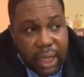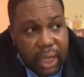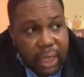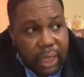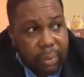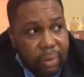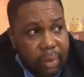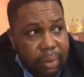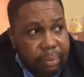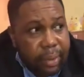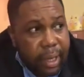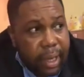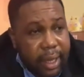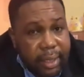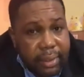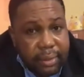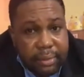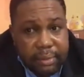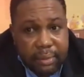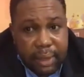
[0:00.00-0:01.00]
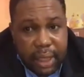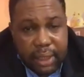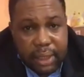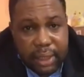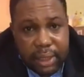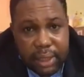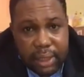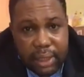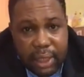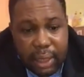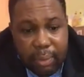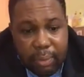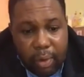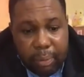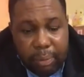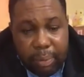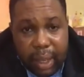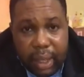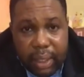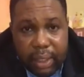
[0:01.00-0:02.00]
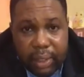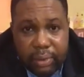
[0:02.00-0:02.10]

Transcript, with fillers: à mon père, mais il est mon père.